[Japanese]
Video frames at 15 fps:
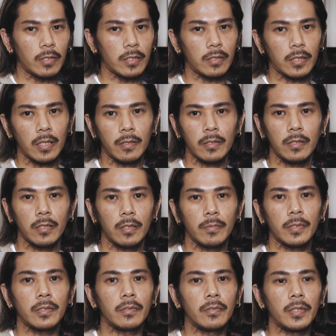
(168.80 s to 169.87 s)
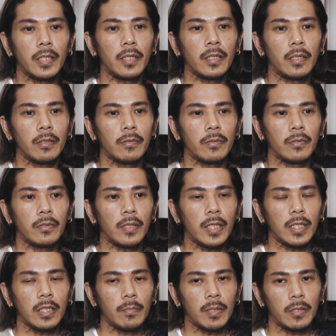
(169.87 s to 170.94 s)
が伝わってきますよねこの
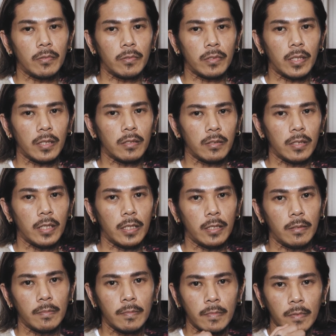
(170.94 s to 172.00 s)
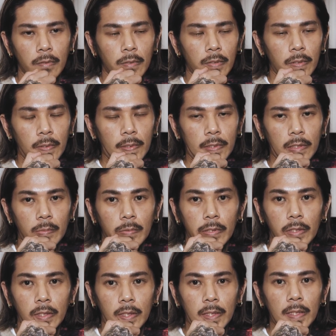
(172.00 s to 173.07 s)
アニメとオタクが自分は
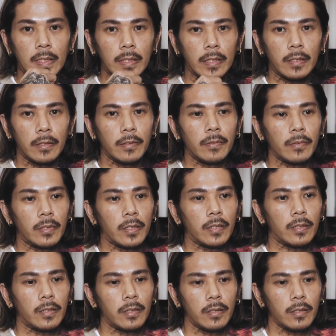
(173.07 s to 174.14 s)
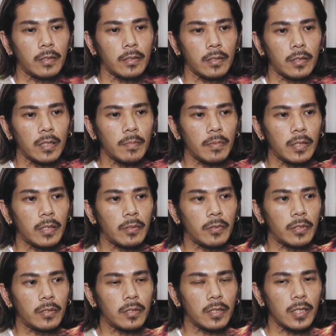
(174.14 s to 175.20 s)
好きなんだっていうのがやっぱね
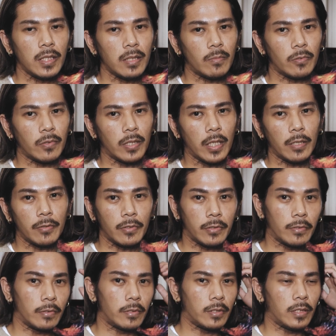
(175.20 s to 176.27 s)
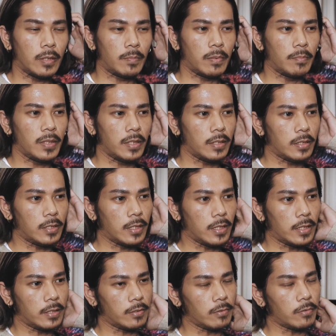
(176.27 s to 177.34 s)
俺好きなものがある人ってやっぱめっ
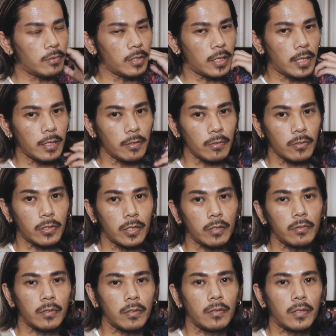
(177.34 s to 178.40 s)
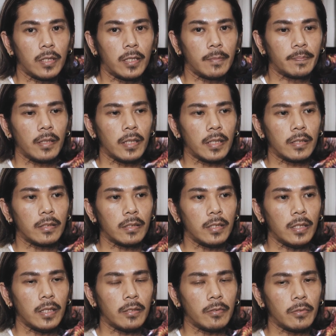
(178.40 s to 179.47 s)
ちゃそこに反応しちゃうっていうかなんか好
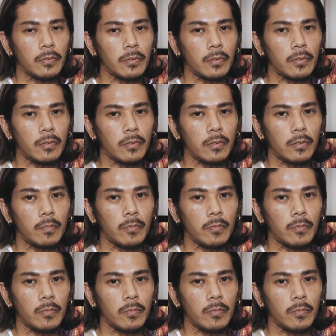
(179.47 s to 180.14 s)
きなことをこう